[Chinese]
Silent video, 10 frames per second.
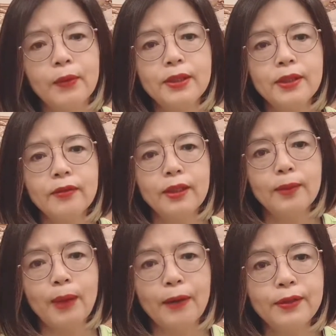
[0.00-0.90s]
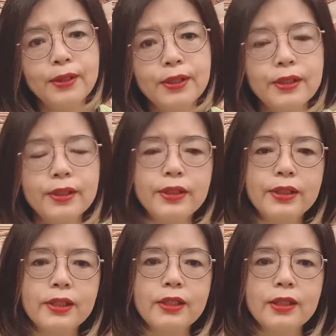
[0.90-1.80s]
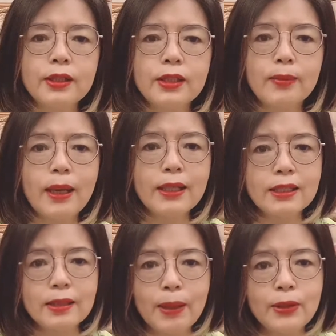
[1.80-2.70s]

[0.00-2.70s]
我认为百分之七十七八十、